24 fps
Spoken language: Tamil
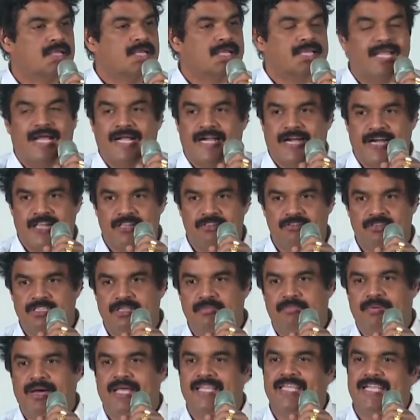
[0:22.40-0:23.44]
நான் கடந்து
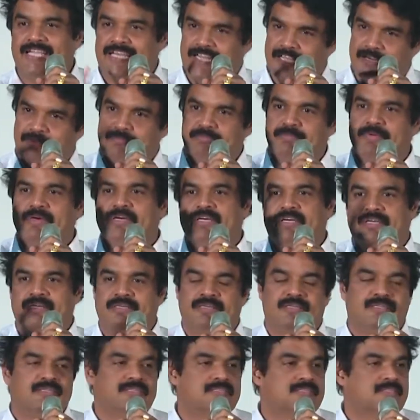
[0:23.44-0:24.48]
வந்த பாதைகள்லாம் ரொம்ப
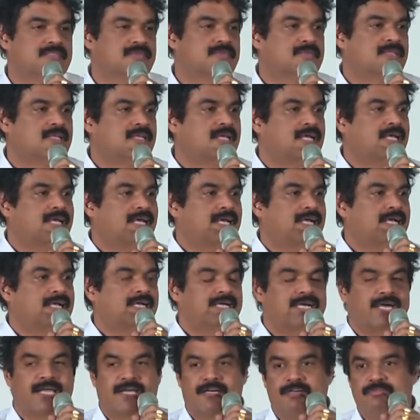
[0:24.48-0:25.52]

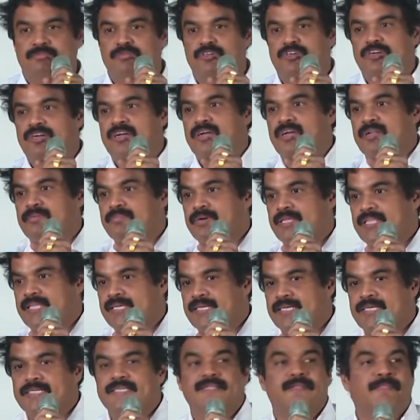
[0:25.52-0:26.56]
கரடுமுரடான
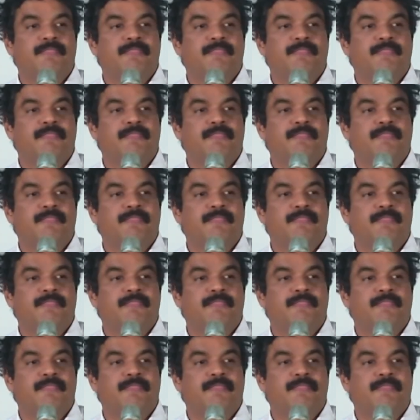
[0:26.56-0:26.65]
பாதைகள்